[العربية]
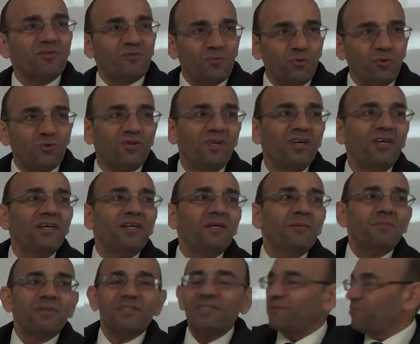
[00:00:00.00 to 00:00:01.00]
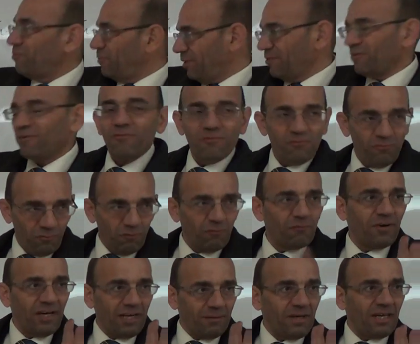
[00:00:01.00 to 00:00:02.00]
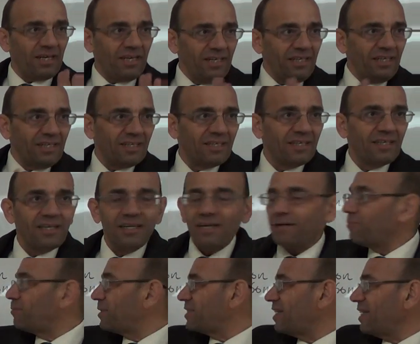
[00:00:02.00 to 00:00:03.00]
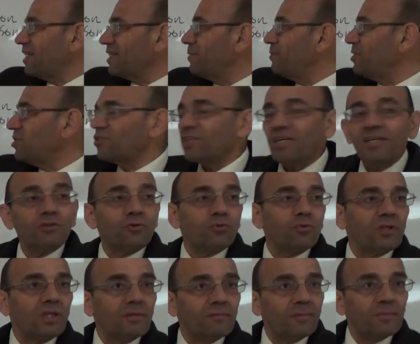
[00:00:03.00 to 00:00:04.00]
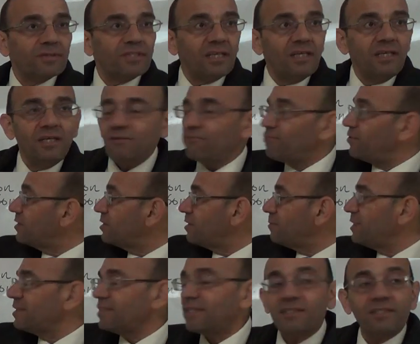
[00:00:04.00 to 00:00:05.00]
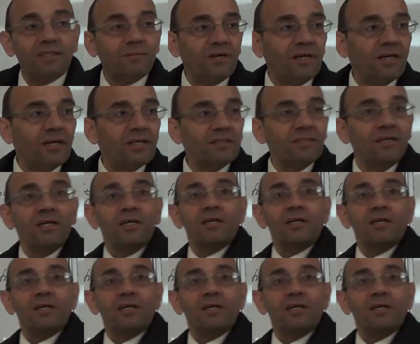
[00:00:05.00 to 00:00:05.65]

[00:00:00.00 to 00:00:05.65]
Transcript: مزبوط بس فاهم علي؟ بس هذا مش ساينسويد لما بطلع الفاندمنتال تبع هذا